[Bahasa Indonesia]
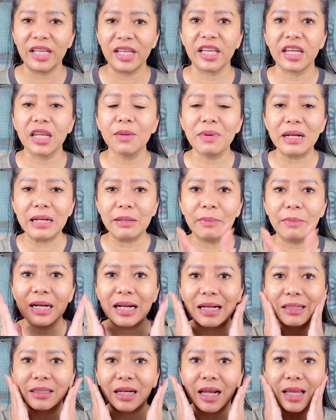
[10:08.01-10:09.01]
Jadi
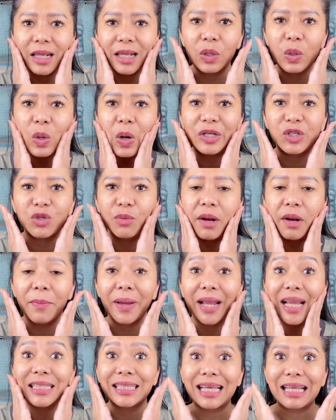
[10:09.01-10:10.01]
bener-bener terakhir gue cuman
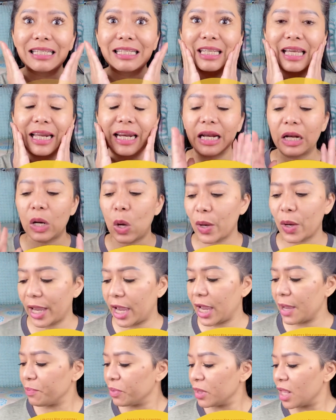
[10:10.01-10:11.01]
pakai sunscreen, oke? Okay?